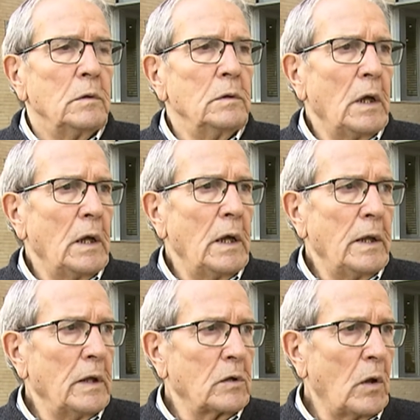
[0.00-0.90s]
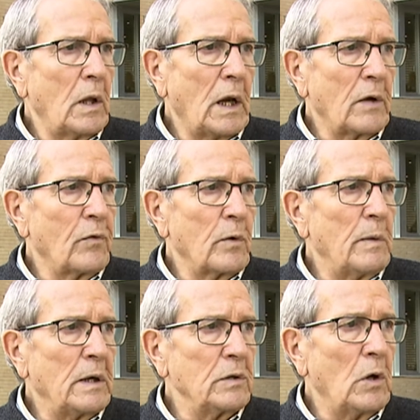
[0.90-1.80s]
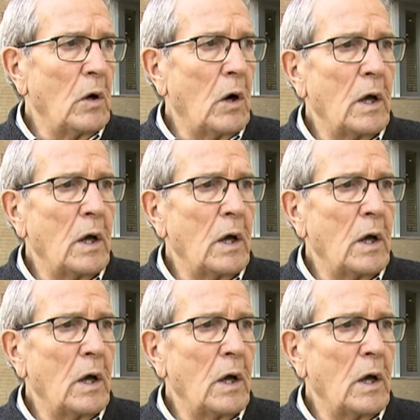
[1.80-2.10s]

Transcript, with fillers: Eh, de todas las formas, yo